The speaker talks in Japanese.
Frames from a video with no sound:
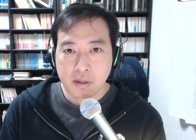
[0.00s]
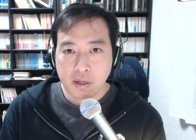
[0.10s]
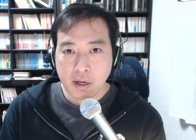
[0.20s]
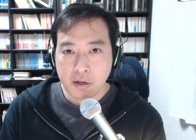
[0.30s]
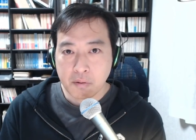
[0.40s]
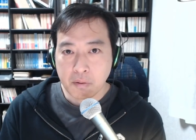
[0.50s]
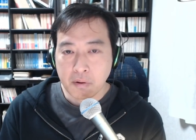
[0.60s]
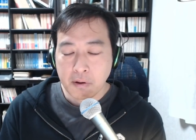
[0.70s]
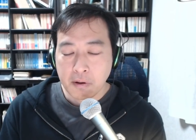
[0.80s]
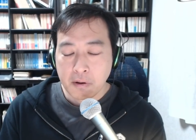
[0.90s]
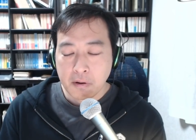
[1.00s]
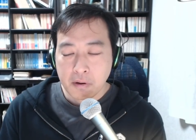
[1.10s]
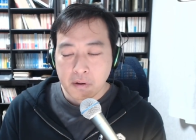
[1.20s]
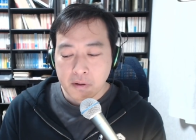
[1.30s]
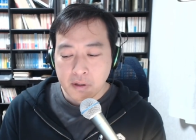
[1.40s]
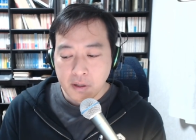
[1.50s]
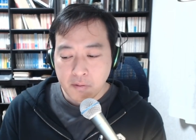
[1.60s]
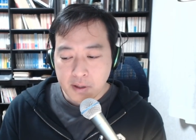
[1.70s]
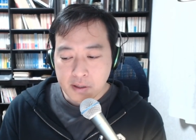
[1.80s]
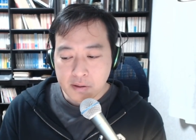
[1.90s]
あのに
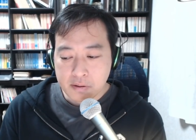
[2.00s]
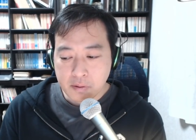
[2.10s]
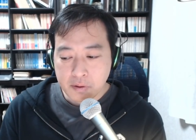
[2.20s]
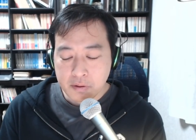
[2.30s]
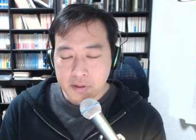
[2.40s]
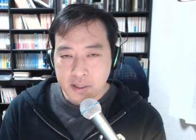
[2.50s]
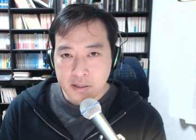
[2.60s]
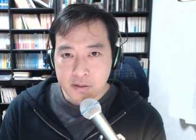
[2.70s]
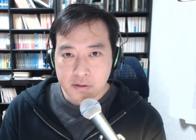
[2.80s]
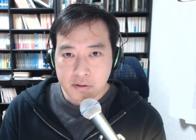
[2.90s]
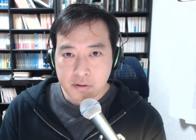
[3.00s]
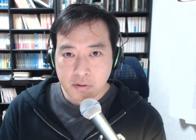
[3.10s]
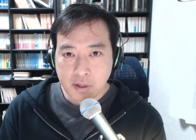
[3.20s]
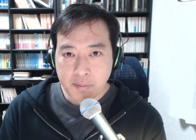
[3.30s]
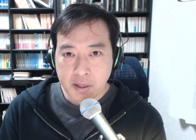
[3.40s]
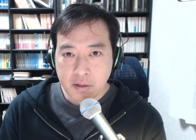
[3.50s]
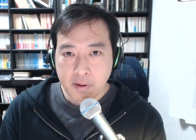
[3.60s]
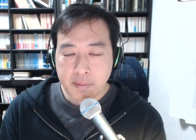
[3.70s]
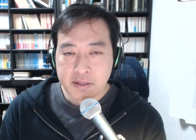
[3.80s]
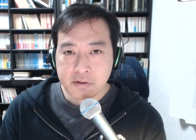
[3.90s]
はそういう自立のために
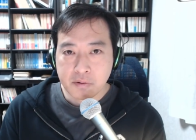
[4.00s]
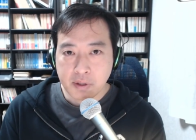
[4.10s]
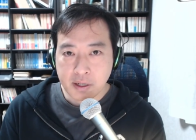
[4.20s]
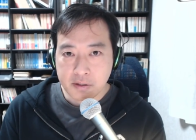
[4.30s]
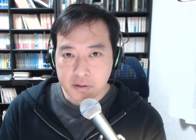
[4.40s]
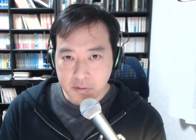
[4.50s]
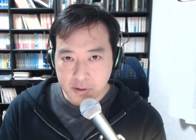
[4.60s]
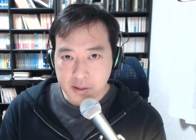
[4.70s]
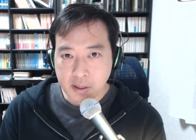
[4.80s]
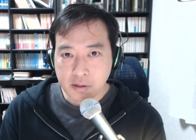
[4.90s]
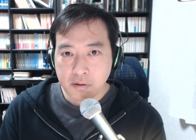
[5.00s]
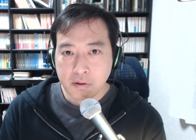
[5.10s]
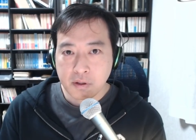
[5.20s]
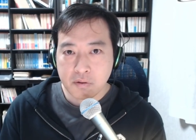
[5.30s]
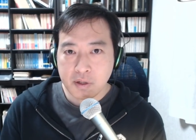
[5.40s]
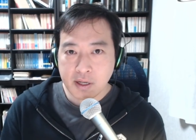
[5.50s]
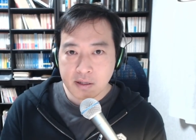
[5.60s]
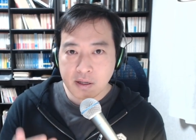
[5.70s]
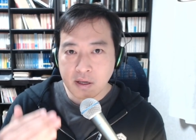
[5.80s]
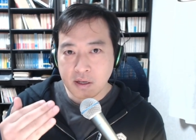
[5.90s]
はまずそれが必要なんだっていう非常に
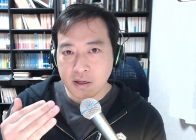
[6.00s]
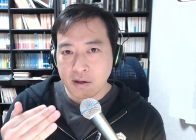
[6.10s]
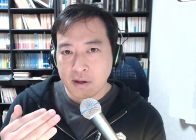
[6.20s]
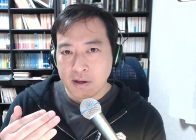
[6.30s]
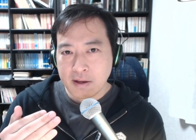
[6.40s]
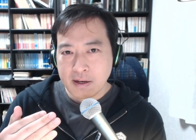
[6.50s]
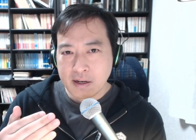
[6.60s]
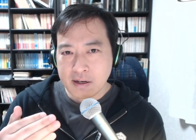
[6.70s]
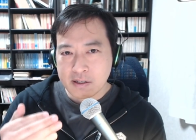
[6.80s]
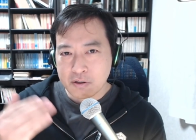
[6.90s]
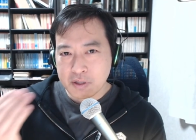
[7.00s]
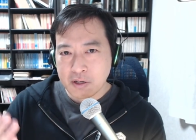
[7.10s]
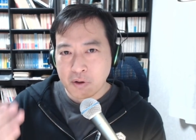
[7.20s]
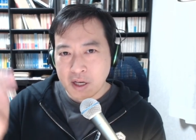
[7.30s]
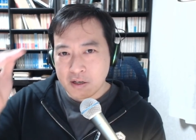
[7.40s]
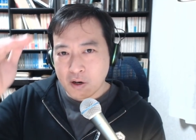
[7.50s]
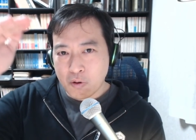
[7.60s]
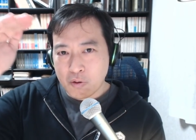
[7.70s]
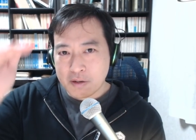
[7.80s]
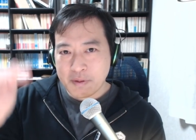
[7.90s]
端的になんか女性の権利は
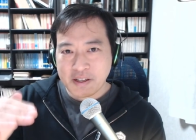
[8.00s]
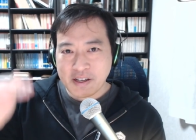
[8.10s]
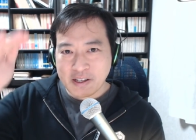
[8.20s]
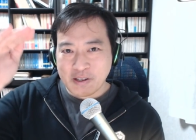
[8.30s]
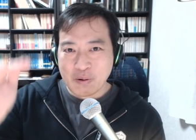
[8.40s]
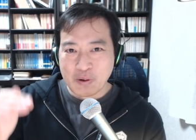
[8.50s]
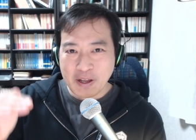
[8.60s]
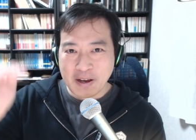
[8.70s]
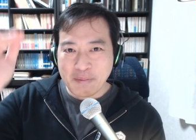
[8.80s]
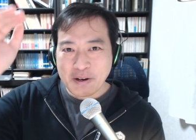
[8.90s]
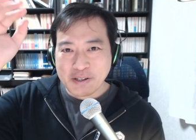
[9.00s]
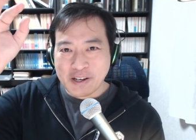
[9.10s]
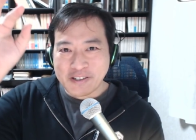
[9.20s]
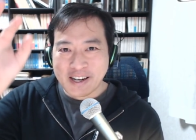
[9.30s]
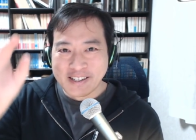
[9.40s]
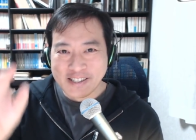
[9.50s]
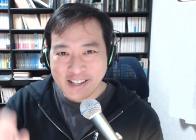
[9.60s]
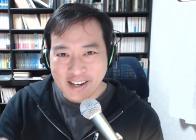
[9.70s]
こうあるべきだってこうね甘くなる感じで